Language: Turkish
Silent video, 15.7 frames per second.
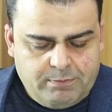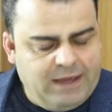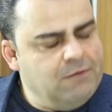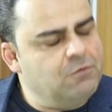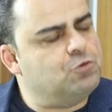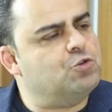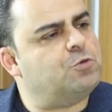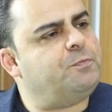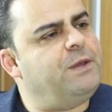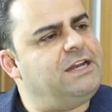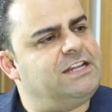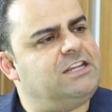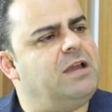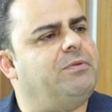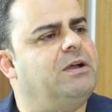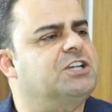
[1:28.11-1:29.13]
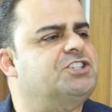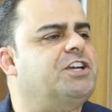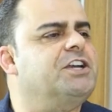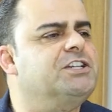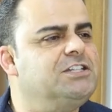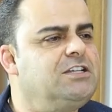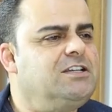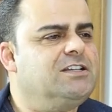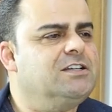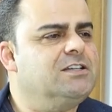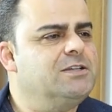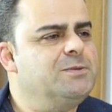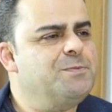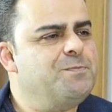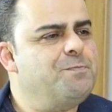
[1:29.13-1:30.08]
mevcut belediye başkanı
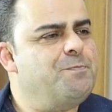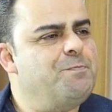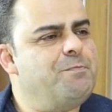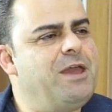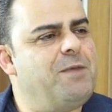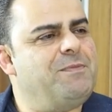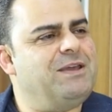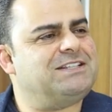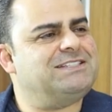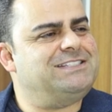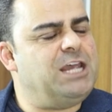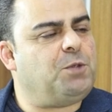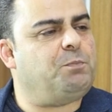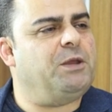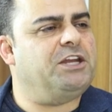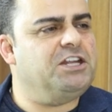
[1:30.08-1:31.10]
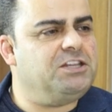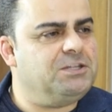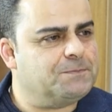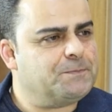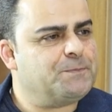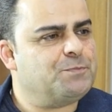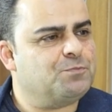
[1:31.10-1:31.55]
Mehmet Sekmen'in